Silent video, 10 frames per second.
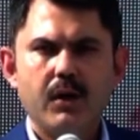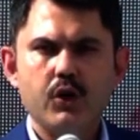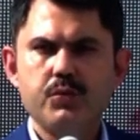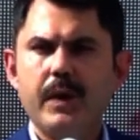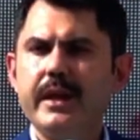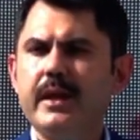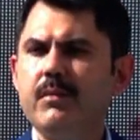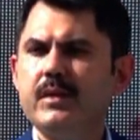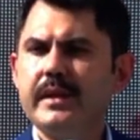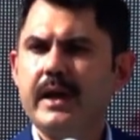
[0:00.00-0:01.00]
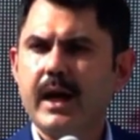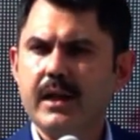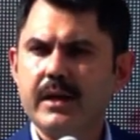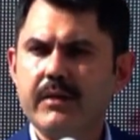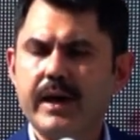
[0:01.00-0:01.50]
Osmaniye'mize
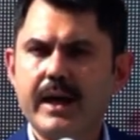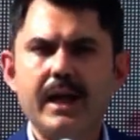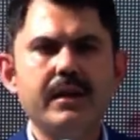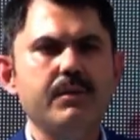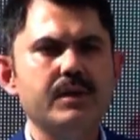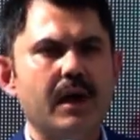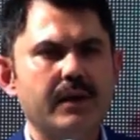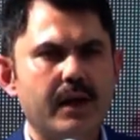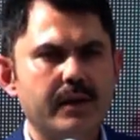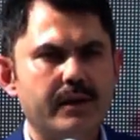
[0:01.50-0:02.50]
geldik ve geldiğimiz andan